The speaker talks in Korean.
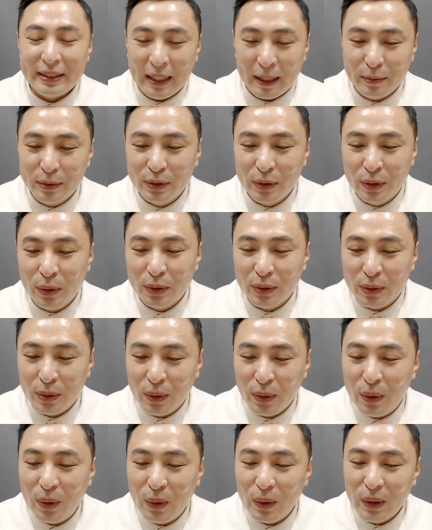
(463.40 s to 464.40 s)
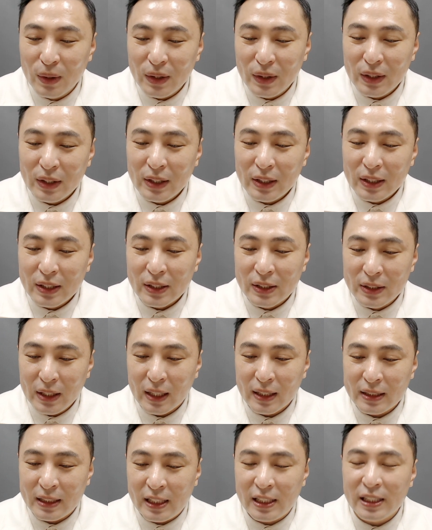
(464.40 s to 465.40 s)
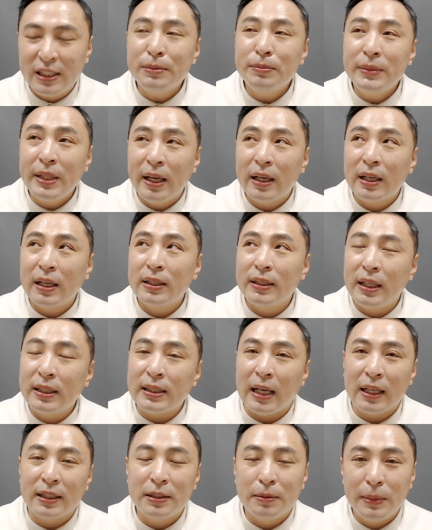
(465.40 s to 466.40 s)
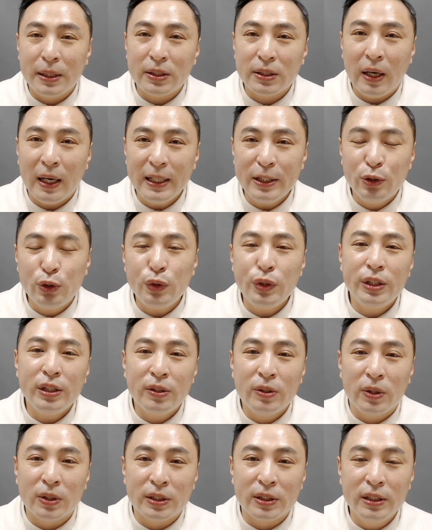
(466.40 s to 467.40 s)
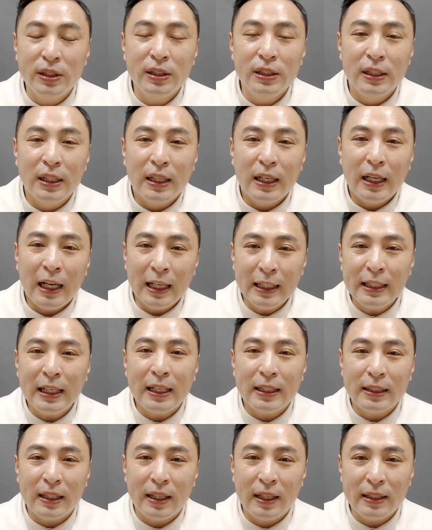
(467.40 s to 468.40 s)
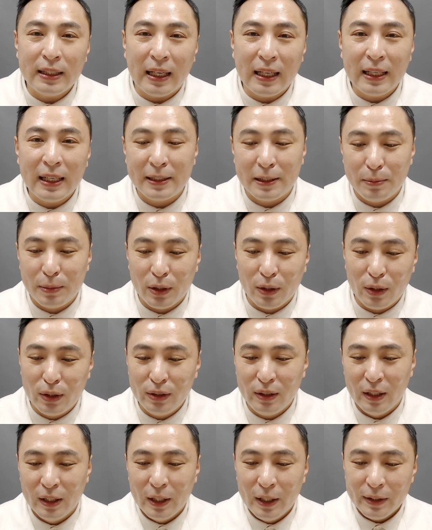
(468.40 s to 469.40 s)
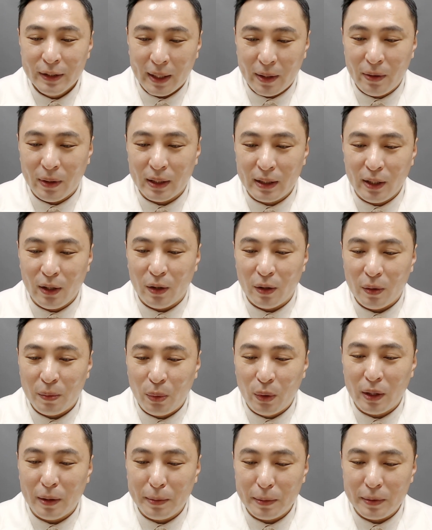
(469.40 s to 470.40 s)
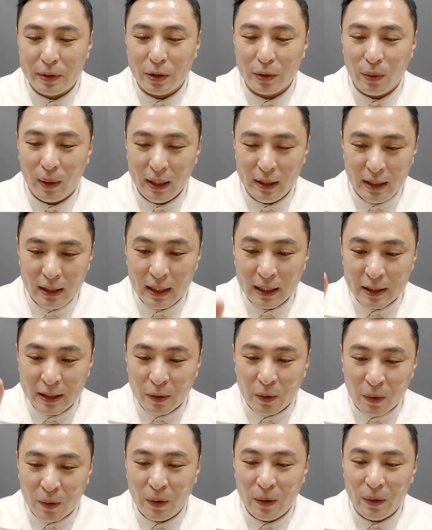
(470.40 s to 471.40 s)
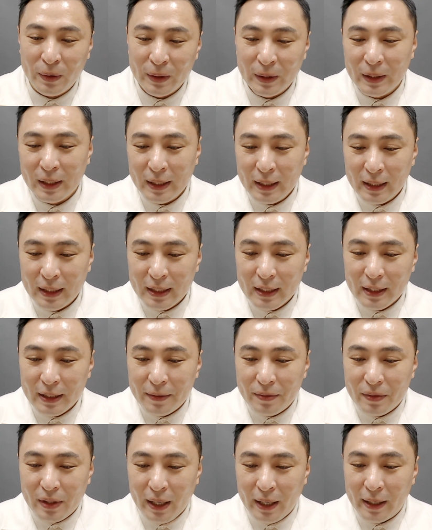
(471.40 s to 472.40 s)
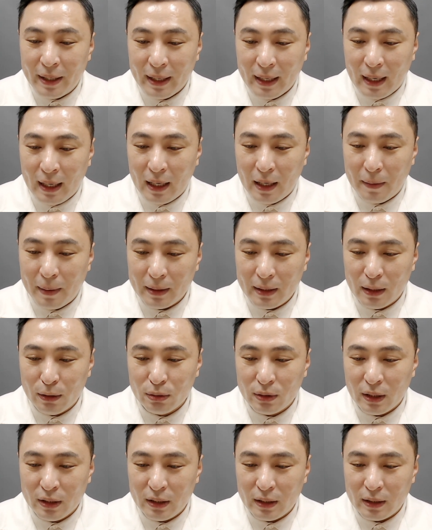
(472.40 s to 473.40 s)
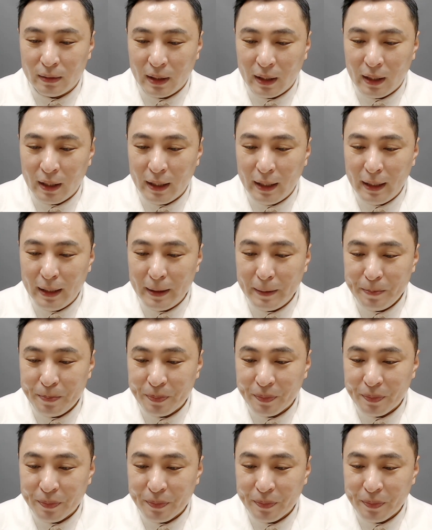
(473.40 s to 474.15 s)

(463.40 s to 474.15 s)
남은 돈으로 그냥 지금 내가 내 자금에서 할 수 있는 것을 하나하나 해 나가시면 될 것 같아요. 보라뱀 미소님 화이팅 하시고 네, 아 바타구탄 이네